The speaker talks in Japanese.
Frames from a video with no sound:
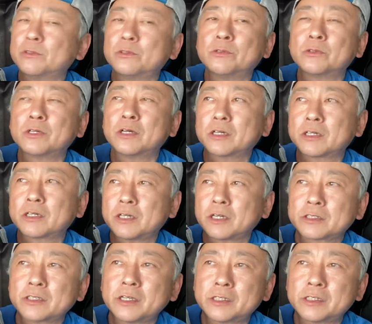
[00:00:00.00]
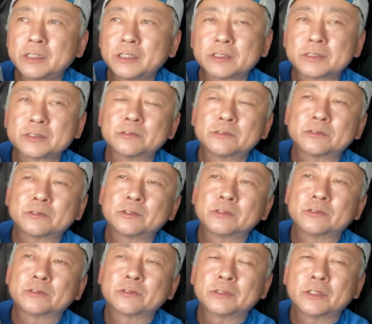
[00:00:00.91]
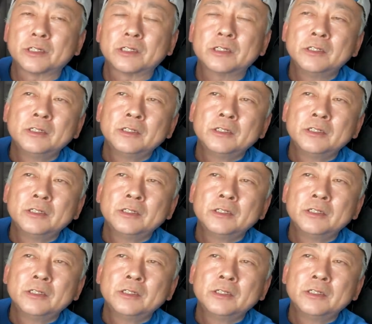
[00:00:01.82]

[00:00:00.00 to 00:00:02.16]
方が硬い気がするということで、